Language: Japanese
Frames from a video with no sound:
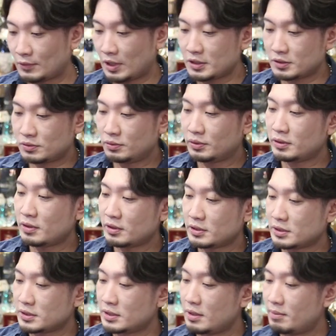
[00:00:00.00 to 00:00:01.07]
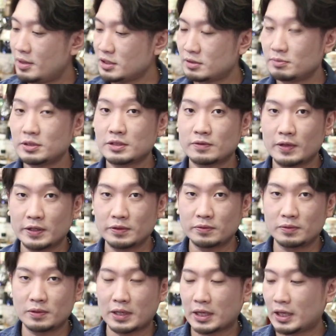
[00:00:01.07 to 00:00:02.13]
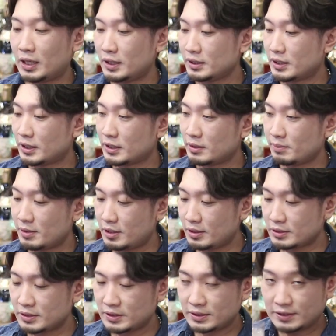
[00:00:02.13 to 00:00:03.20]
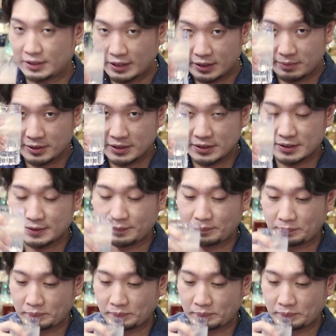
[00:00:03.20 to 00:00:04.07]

はいそれではですねまず水割りの方からいただきますいただきます